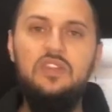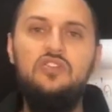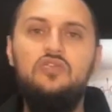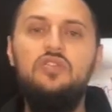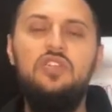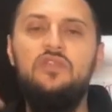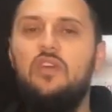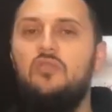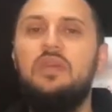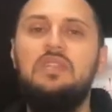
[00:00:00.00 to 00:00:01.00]
Então, antes de tudo, a
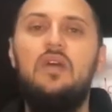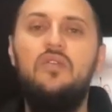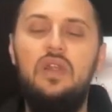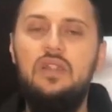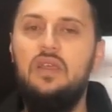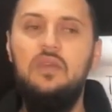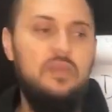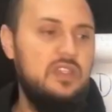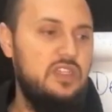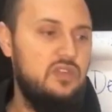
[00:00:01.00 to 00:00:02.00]
gente vai começar orando
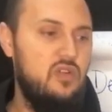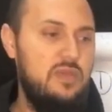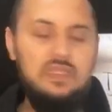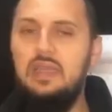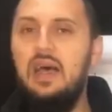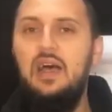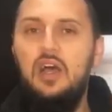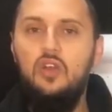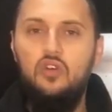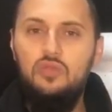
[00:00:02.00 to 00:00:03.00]
aqui para a gente começar
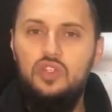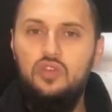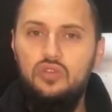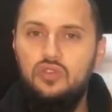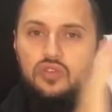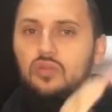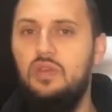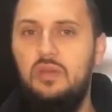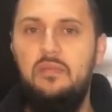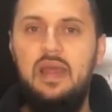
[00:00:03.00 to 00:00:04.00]
como de
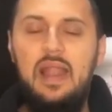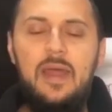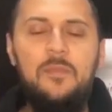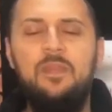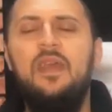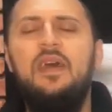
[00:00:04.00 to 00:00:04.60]
costume, beleza?